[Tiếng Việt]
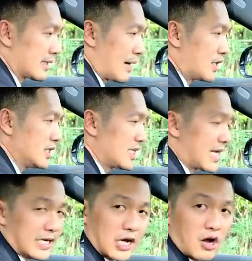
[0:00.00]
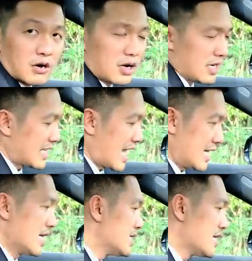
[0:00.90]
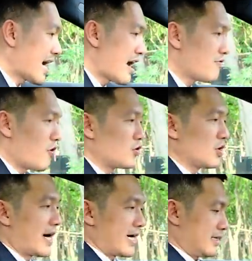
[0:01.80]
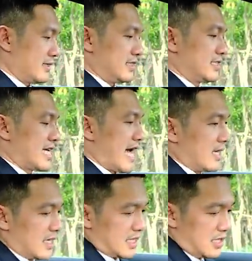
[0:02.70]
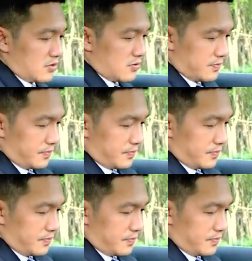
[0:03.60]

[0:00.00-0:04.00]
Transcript: cảm ứng trên này nó rất là nhạy y như cái iPhone luôn các bạn xài rất là thích luôn